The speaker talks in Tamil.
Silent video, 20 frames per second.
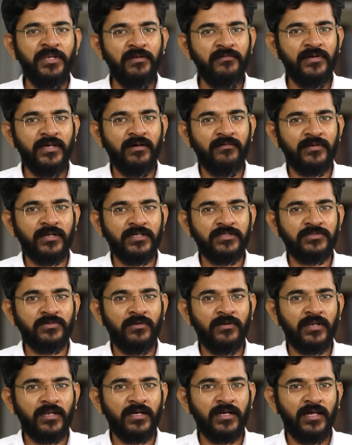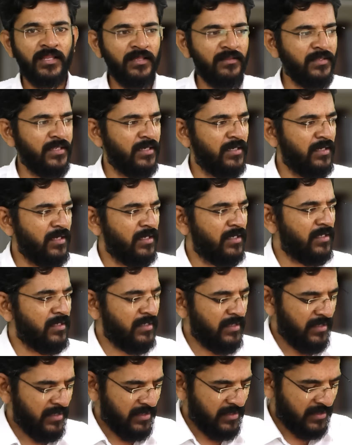பிரிவை அவருங்க சொல்கிறாங்க அதாவது என்னென்னா
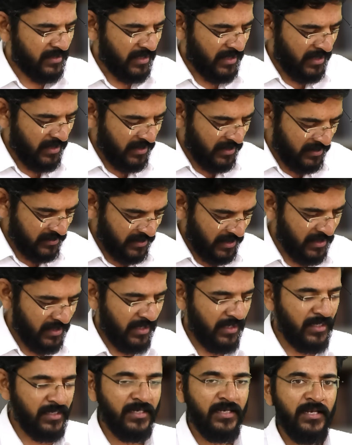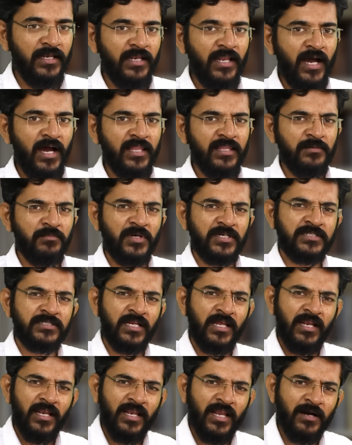தாங் தங்கள் இல்லாத மற்ற
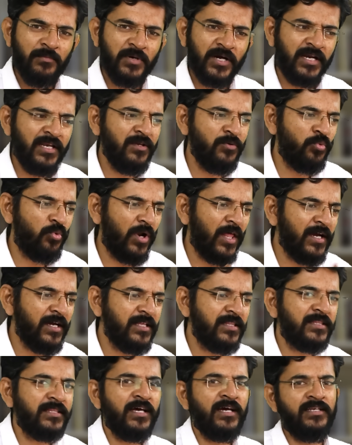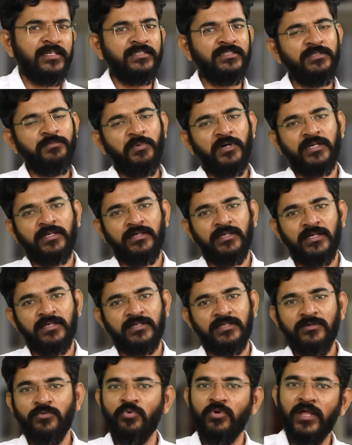எல்லா மக்களையும் உலகத்தான் என்று
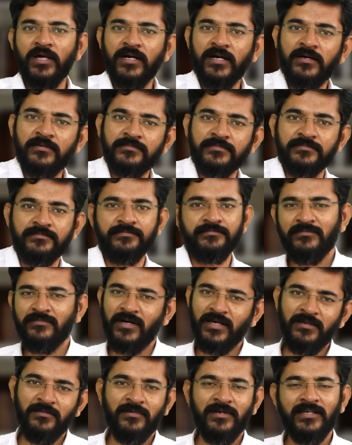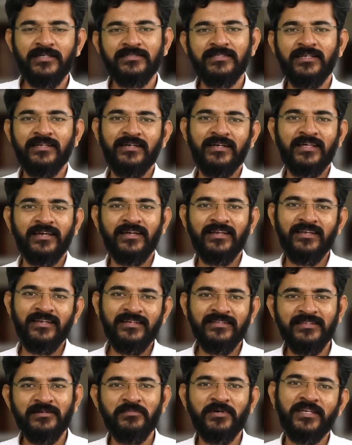பார்க்கிறார்கள் உலகம் பைபிளில் சில
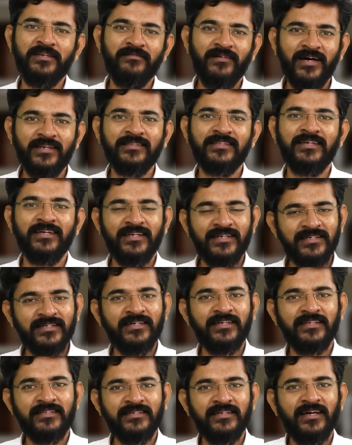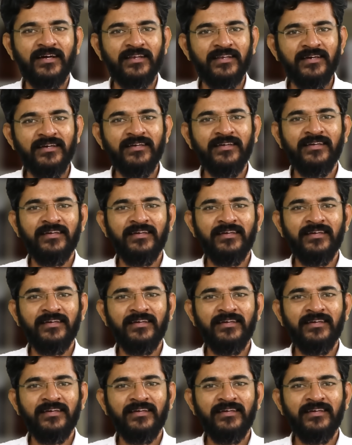இடங்களில் இந்த மாதிரி வார்த்தைகள் இருக்கிறதுனால